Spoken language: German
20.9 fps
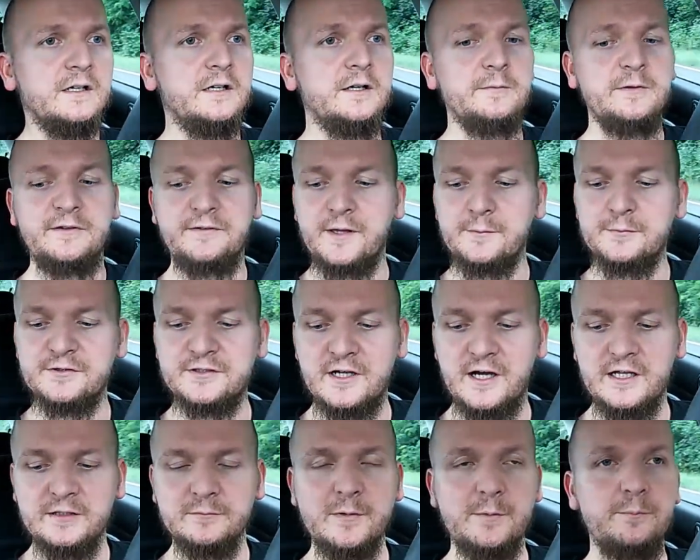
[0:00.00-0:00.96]
Ähm, jetzt habe
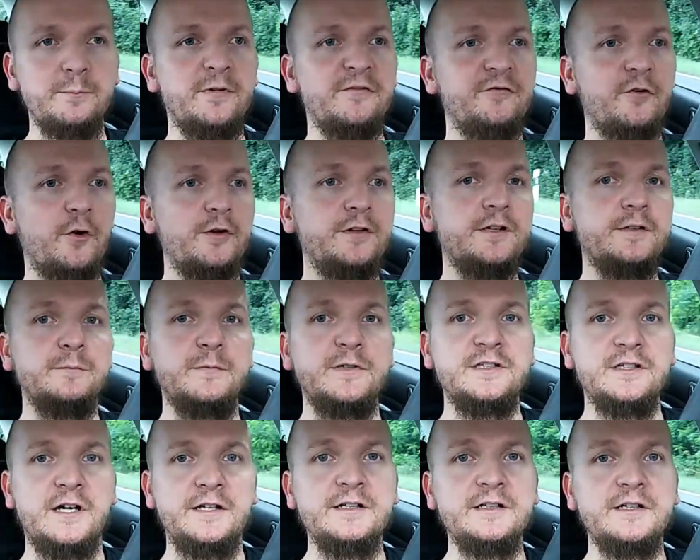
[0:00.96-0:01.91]
ich gerade mit einem befreundeten
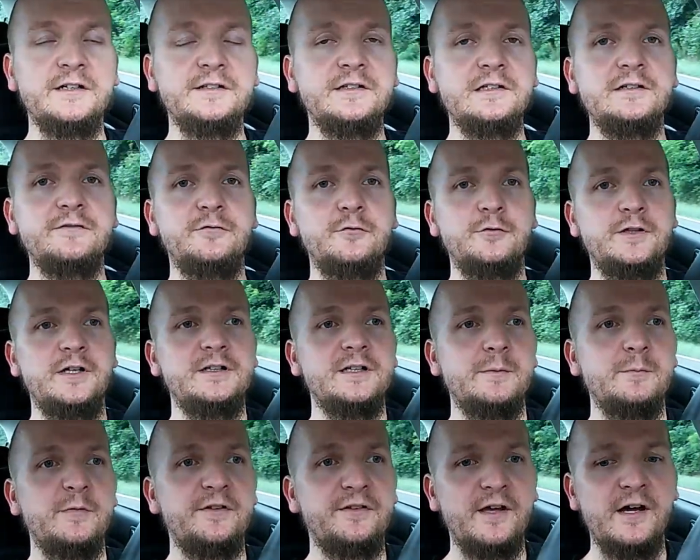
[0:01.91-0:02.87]
Mechaniker
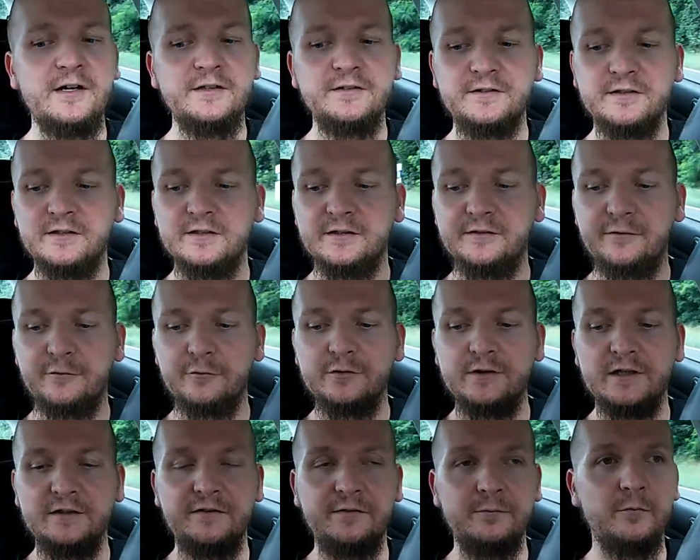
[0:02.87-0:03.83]
telefoniert, der mir sagt, äh,
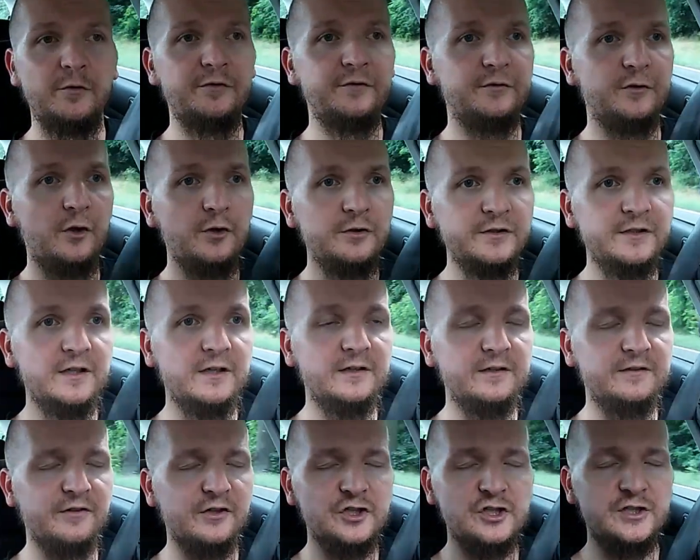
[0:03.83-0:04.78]
Zündkerzen müssen doch nicht,
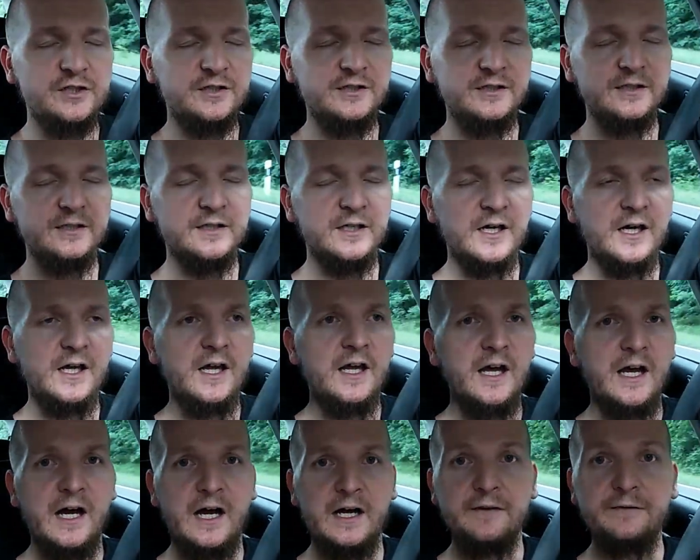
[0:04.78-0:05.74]
äh, Quatsch, die
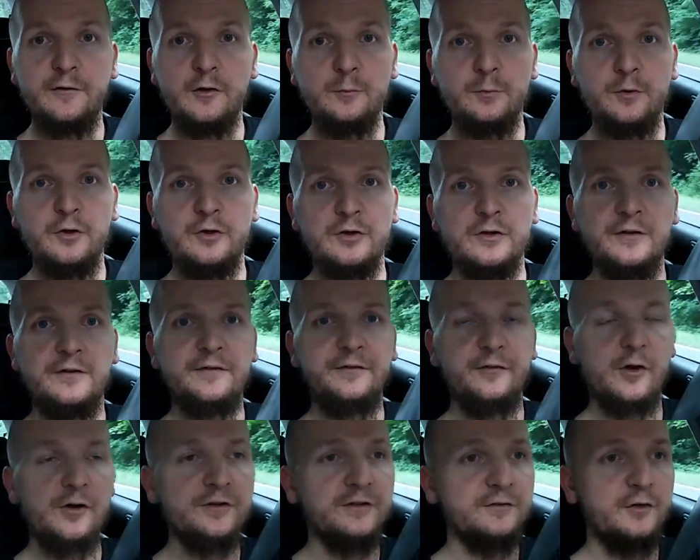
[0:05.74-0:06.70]
Ansaugbrücke
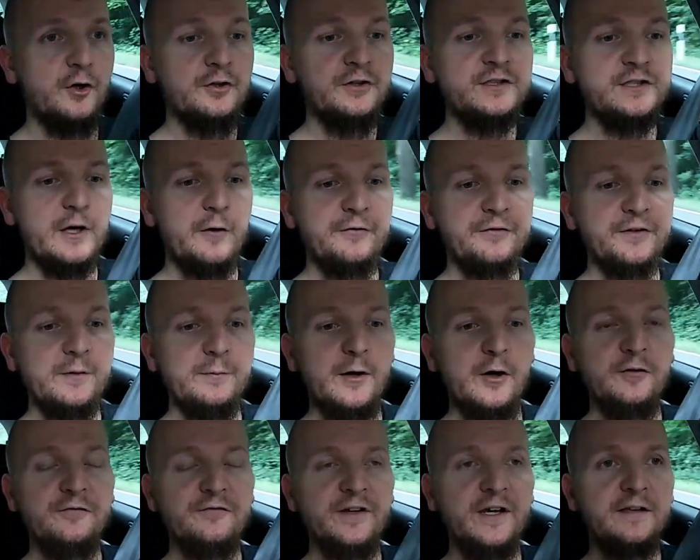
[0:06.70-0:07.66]
sollte doch nicht
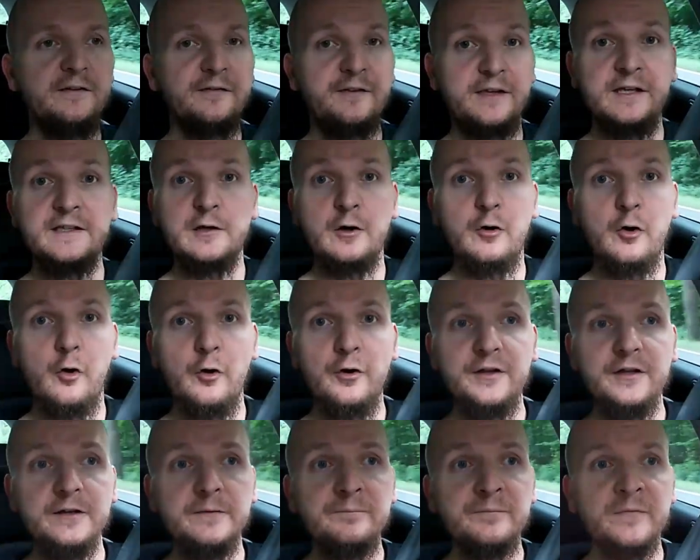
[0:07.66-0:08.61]
ausgebaut werden. Es geht auch
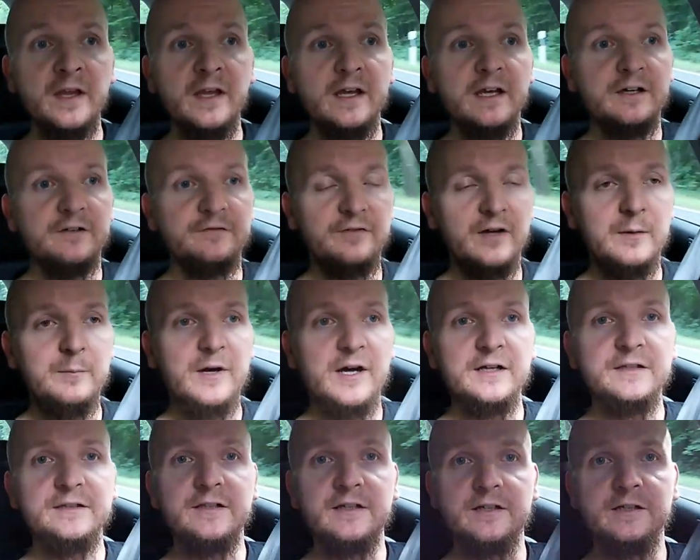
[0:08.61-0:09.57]
ohne, wenn
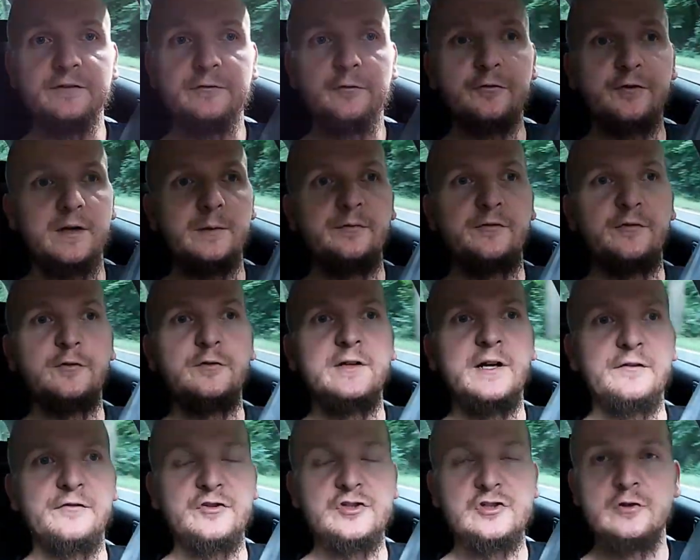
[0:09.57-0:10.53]
man äh, zu seinem
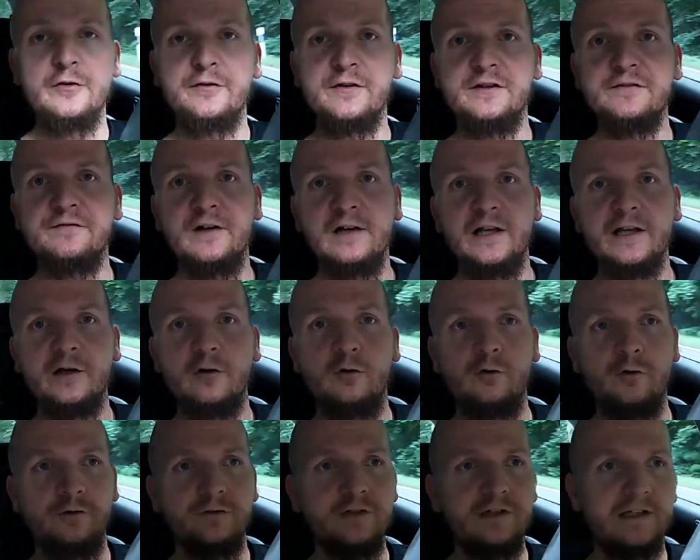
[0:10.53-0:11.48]
Zündkerzenschlüssel eine
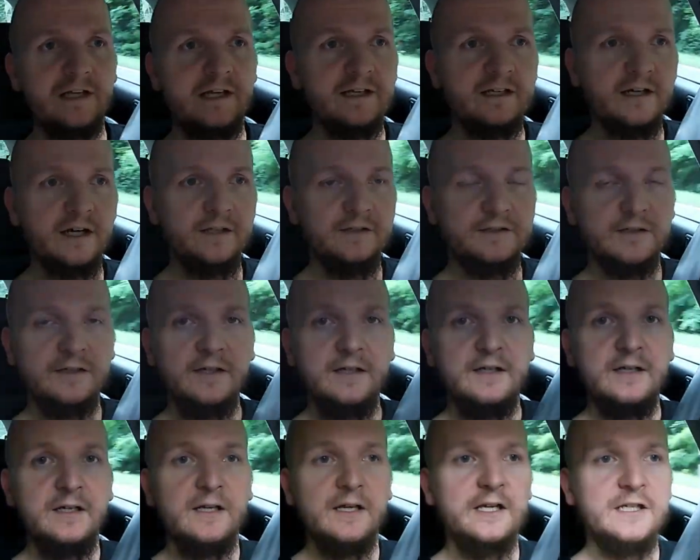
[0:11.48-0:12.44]
Verlängerung und ein Gelenk hat.
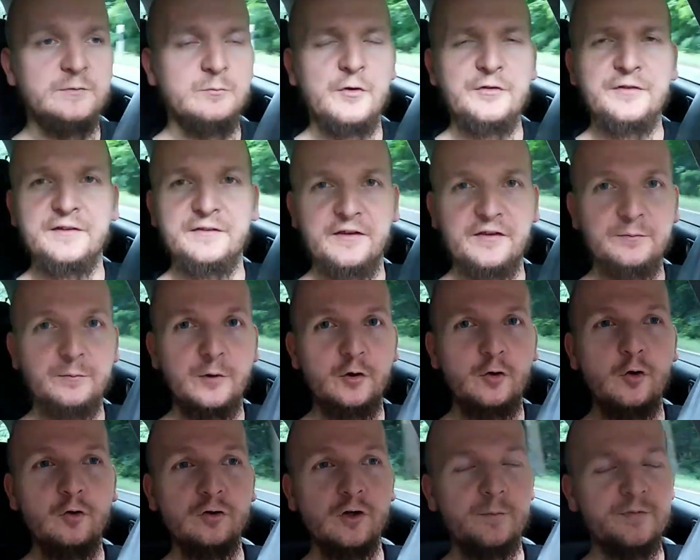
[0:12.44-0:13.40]
Ich muss jetzt
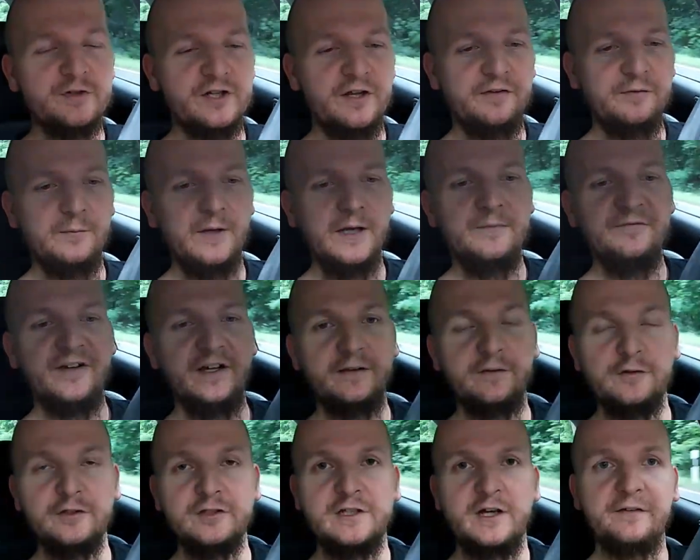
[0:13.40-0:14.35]
erstmal gucken, ob ich das in meinem
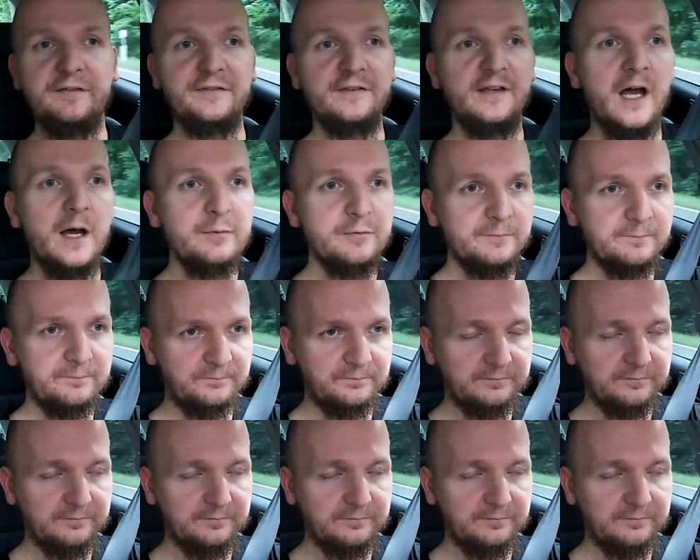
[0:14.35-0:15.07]
Werkzeugkasten habe.